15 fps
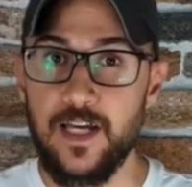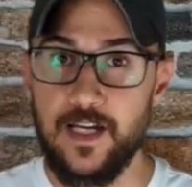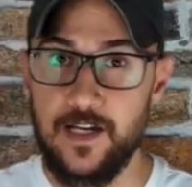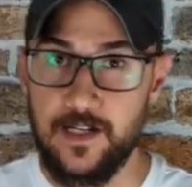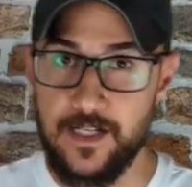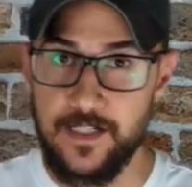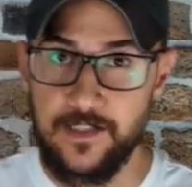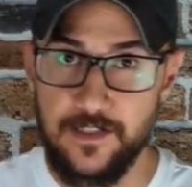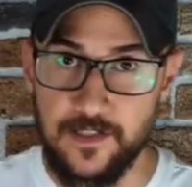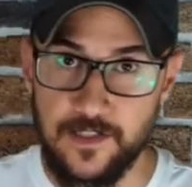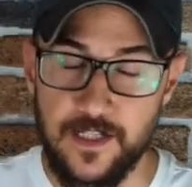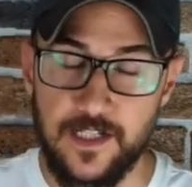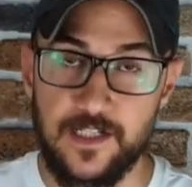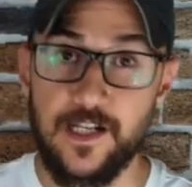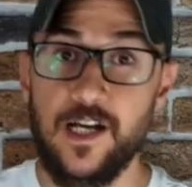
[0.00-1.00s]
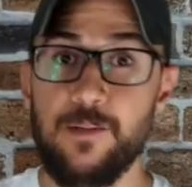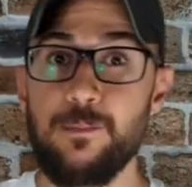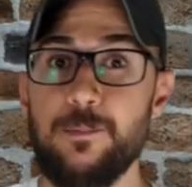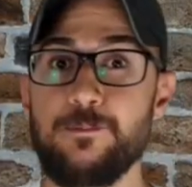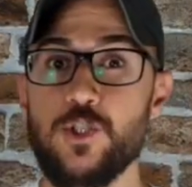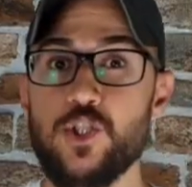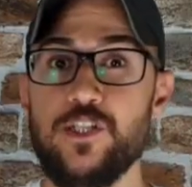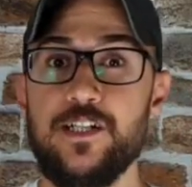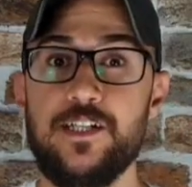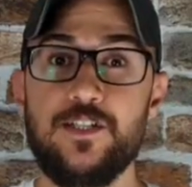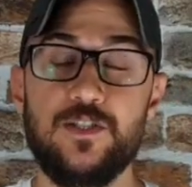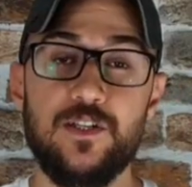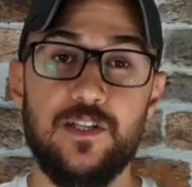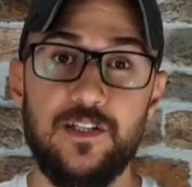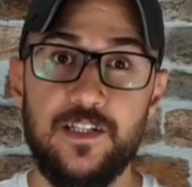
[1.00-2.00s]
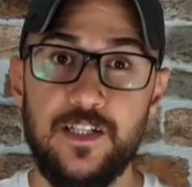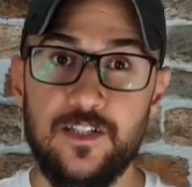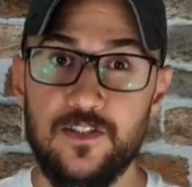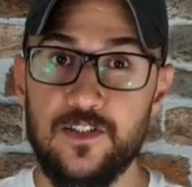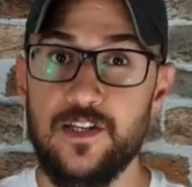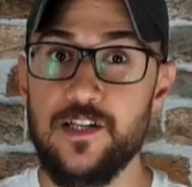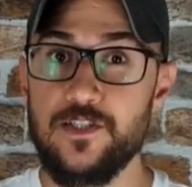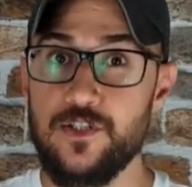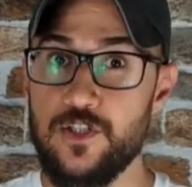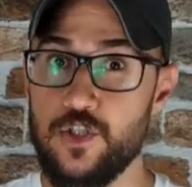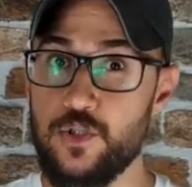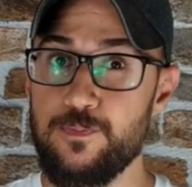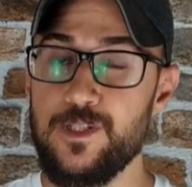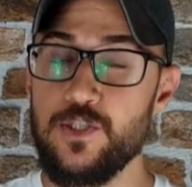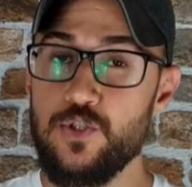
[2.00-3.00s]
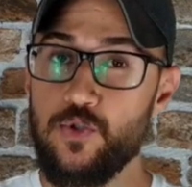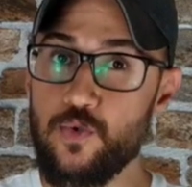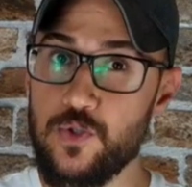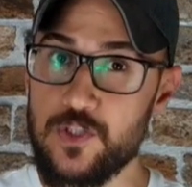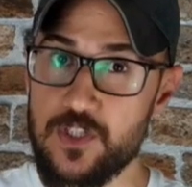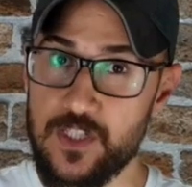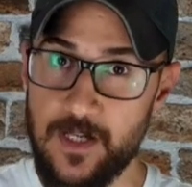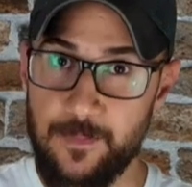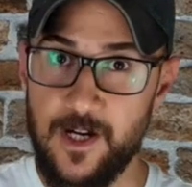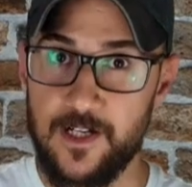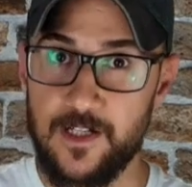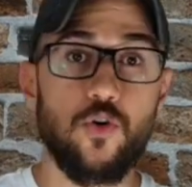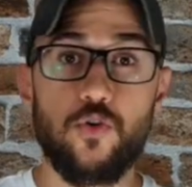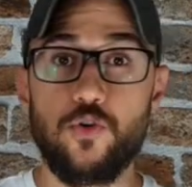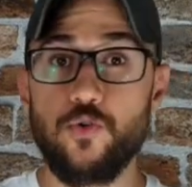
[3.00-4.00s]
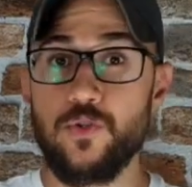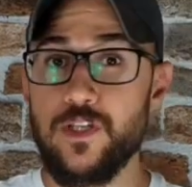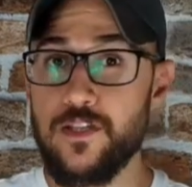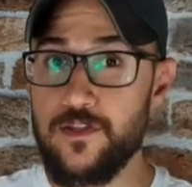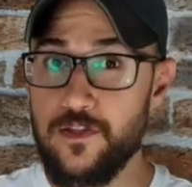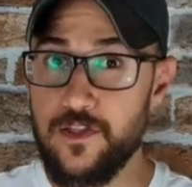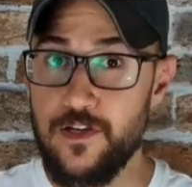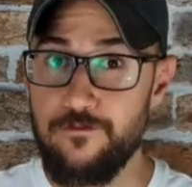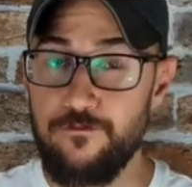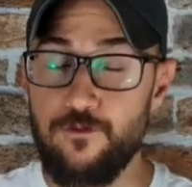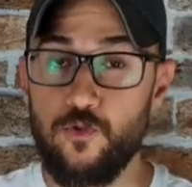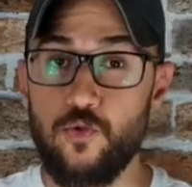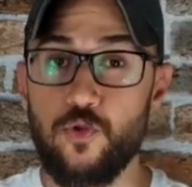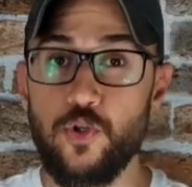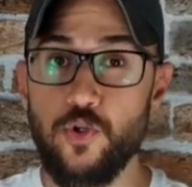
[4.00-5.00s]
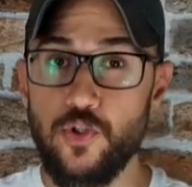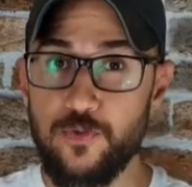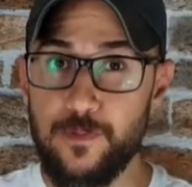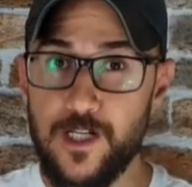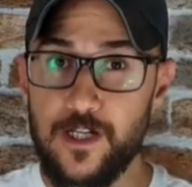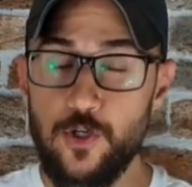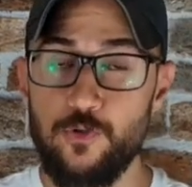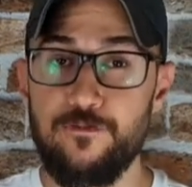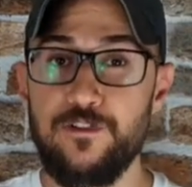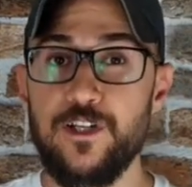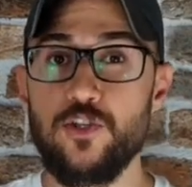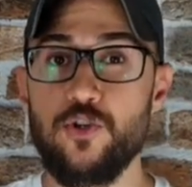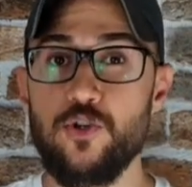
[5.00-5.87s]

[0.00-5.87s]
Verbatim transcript: خيارين اثنين يا اما بتشتري السردين طازج من سوق السمك وينظف ويطبخ وفي